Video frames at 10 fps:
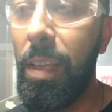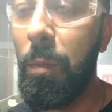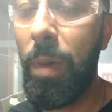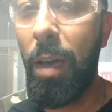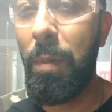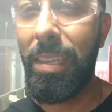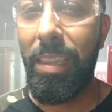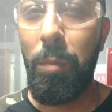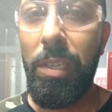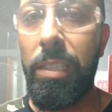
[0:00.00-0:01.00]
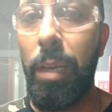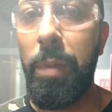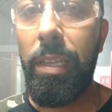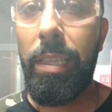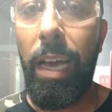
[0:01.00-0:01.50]
Uma arma que tem uma
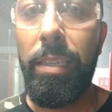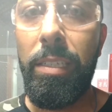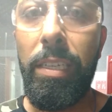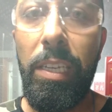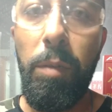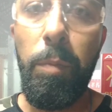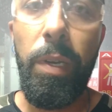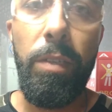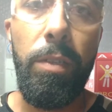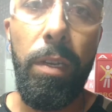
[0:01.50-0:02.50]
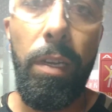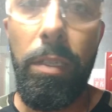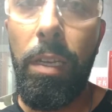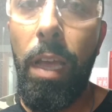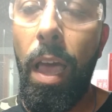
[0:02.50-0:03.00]
estabilidade
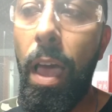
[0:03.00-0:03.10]
impressionante.